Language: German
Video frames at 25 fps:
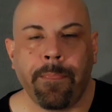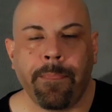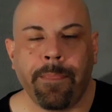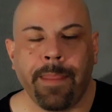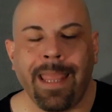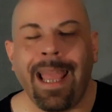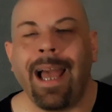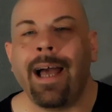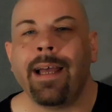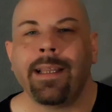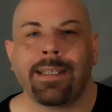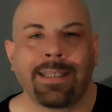
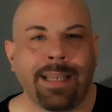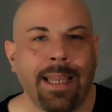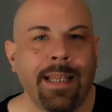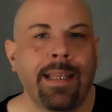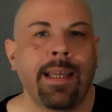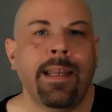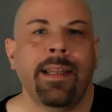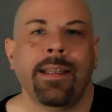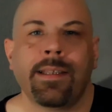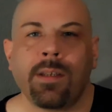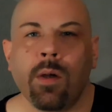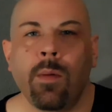Ja, es geht
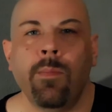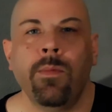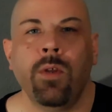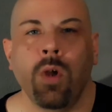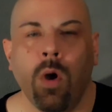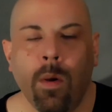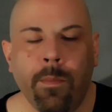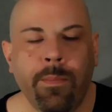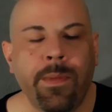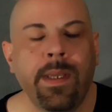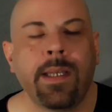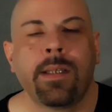ja nicht so um die
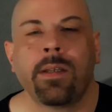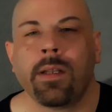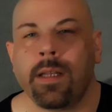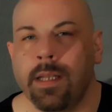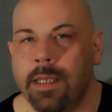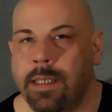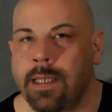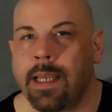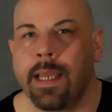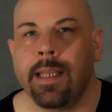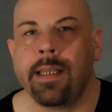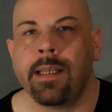Optik,
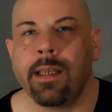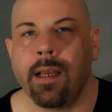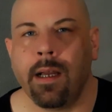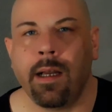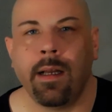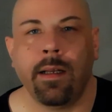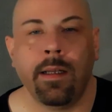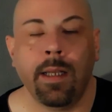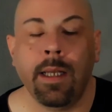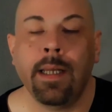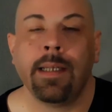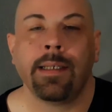sondern es geht
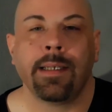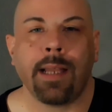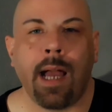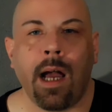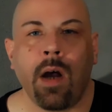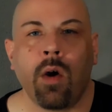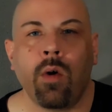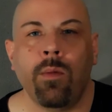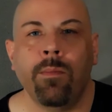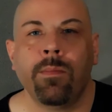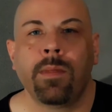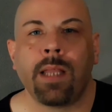ja
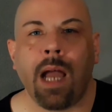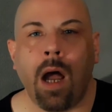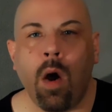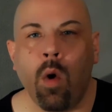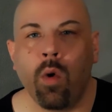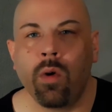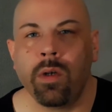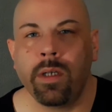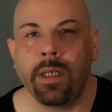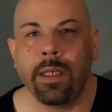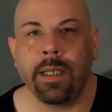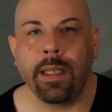darum,
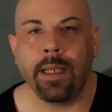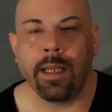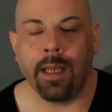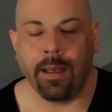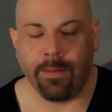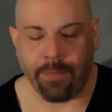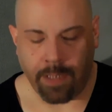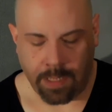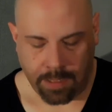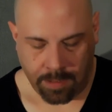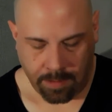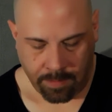taugen die
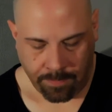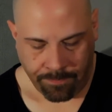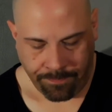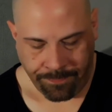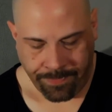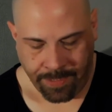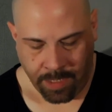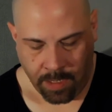Dinger was.